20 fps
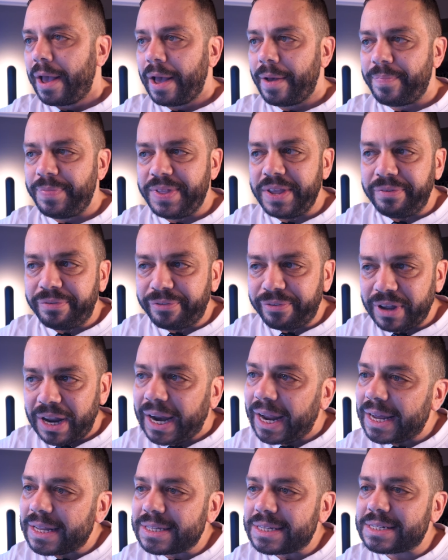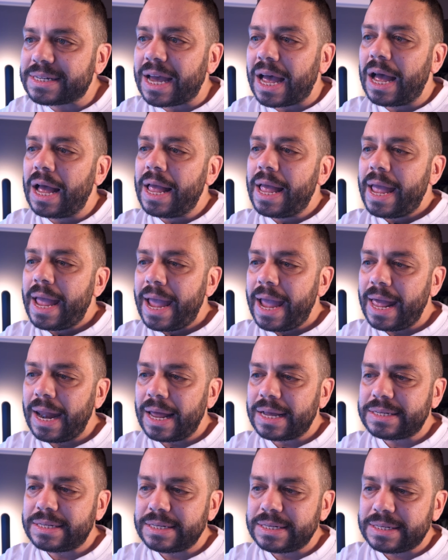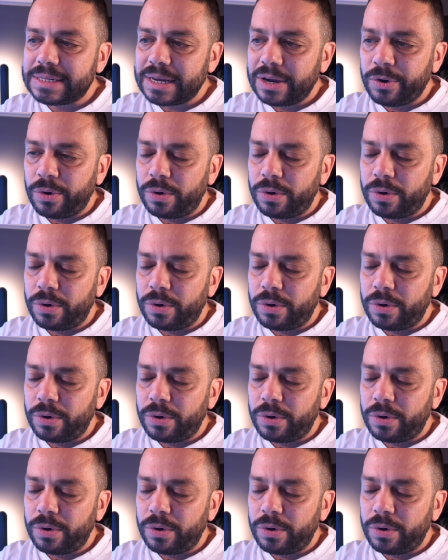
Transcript: eh, differenza e la stessa